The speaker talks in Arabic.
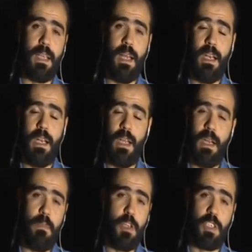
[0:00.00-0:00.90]

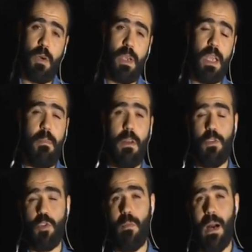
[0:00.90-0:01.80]
الميليشياويه السعودية
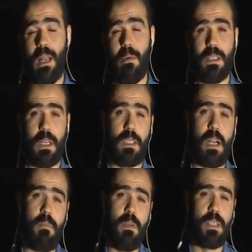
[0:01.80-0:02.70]
بالهجوم على مطار
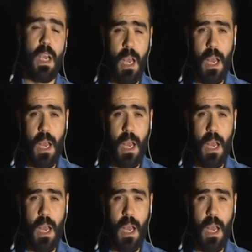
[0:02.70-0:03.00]
طرابلس